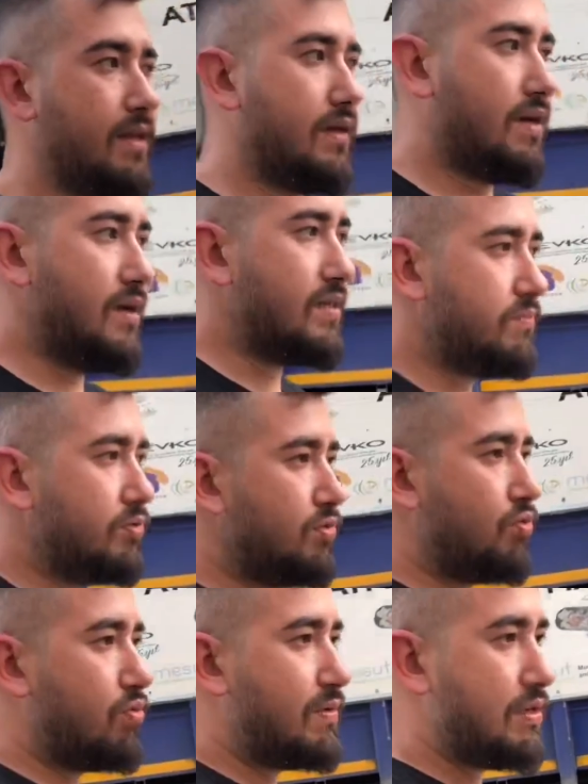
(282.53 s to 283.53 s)
Kanka buna
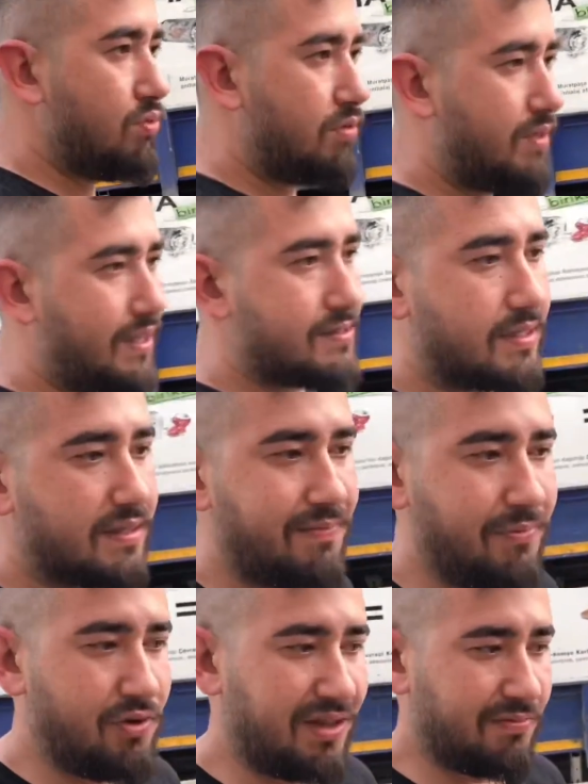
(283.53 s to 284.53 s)
normal yolda yaz. Zaten
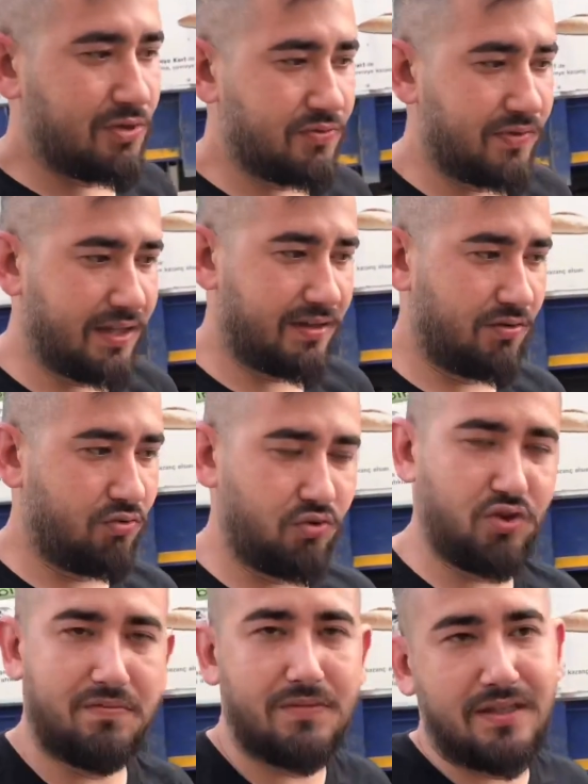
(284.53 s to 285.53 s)
biliyor atmosferikte güç
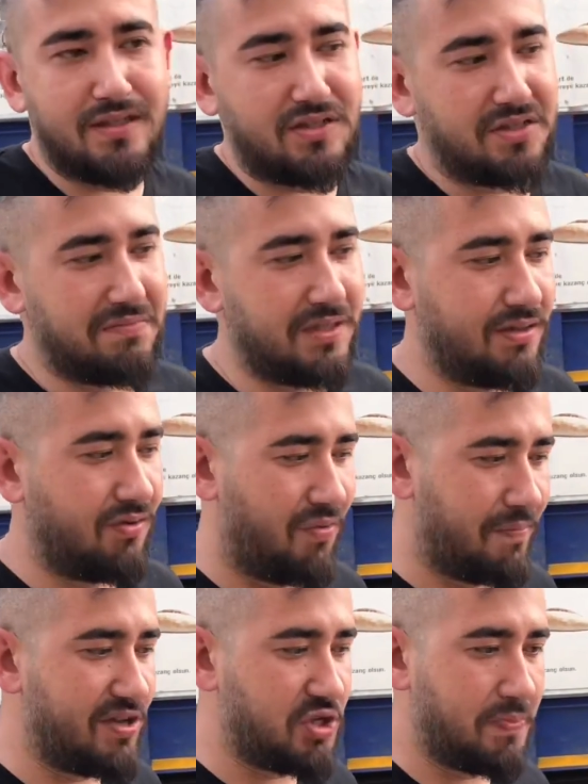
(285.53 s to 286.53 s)
çıkmadığı için bir
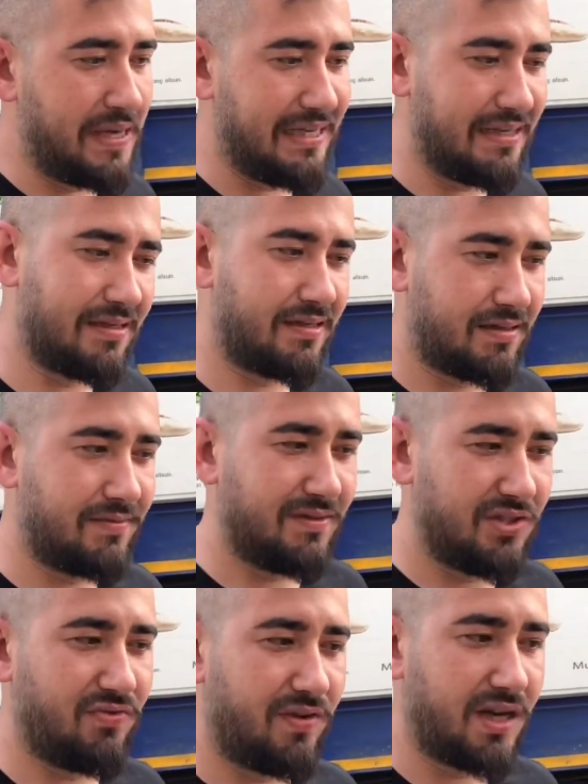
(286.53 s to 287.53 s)
15 beygir
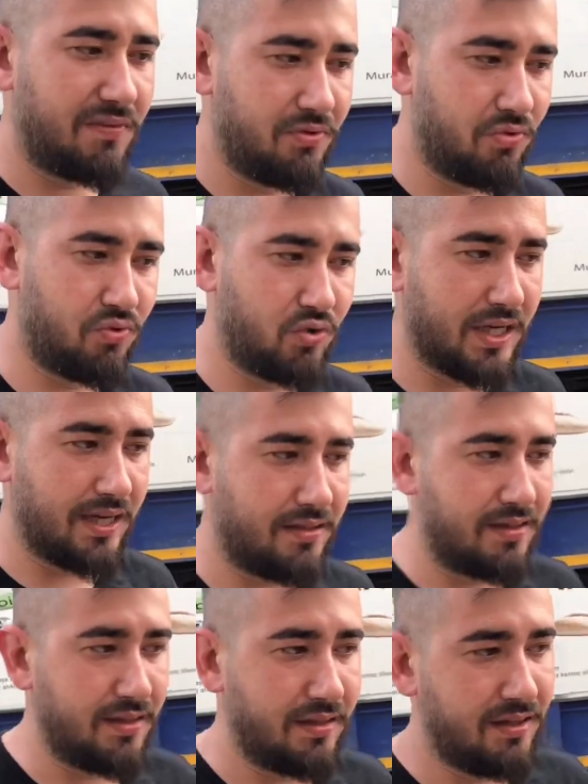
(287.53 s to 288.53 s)
civarı bir güç
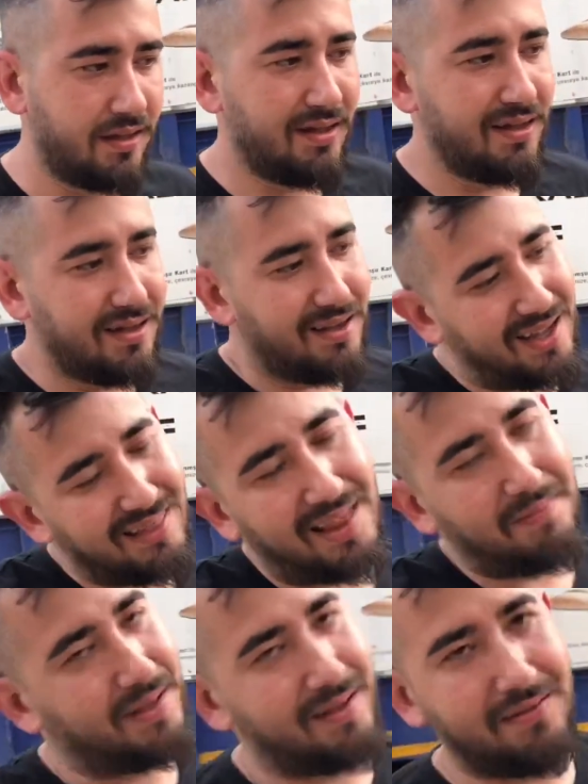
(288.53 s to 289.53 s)
geldi. Hatta
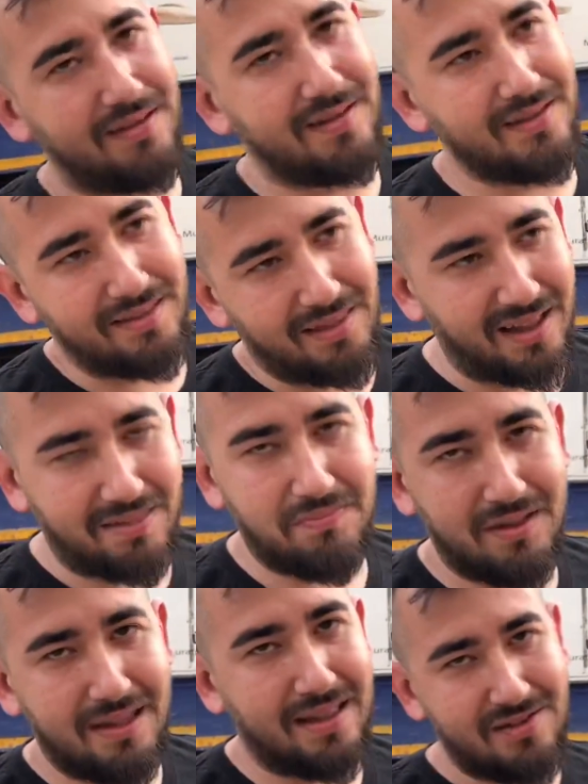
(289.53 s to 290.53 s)
bir e,
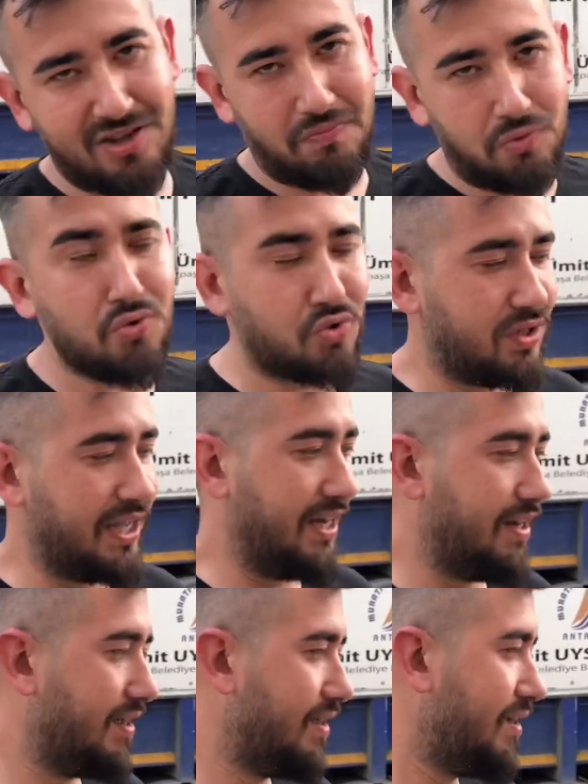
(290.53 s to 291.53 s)
tatmin edecek bir güç değil.
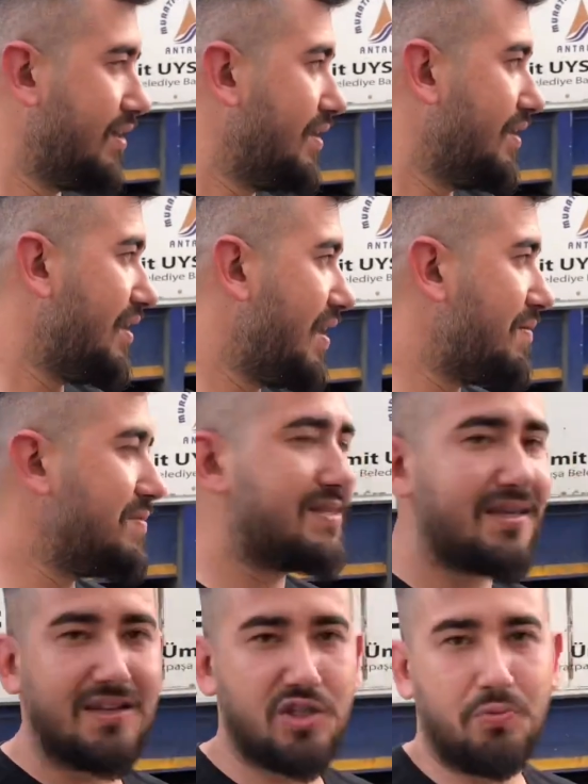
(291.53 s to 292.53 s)
Ama biz
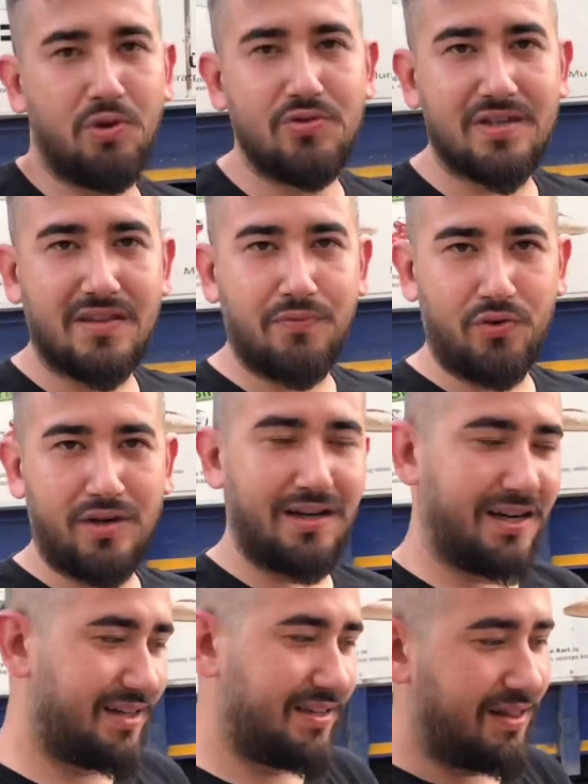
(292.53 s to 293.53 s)
sadece biliyorsun zaten
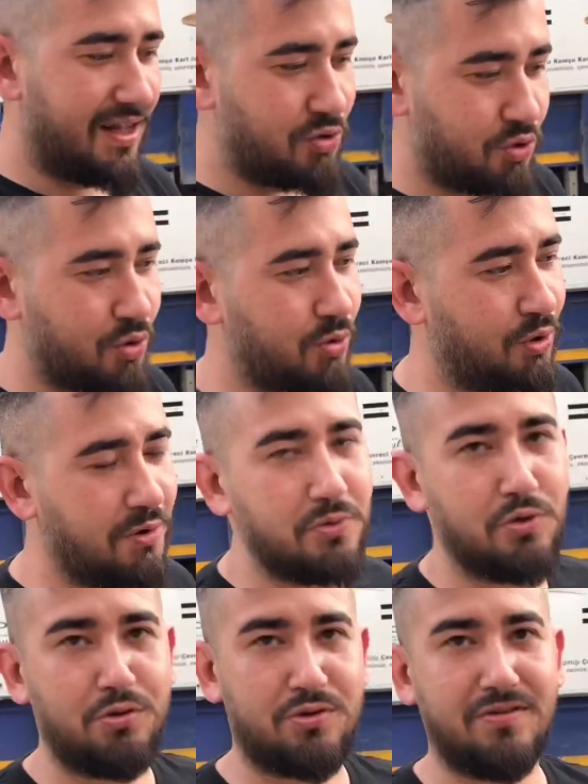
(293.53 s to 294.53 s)
fuarlarda launch kontrolümüz
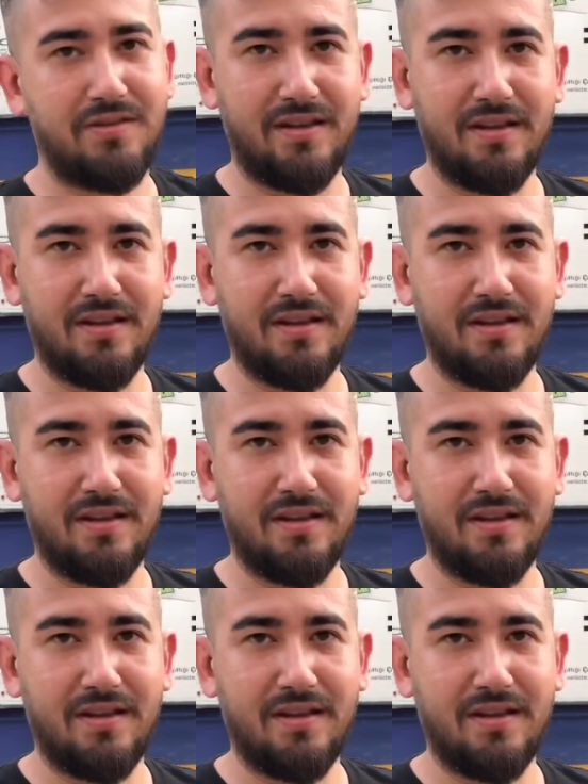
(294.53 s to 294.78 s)
olsun diye.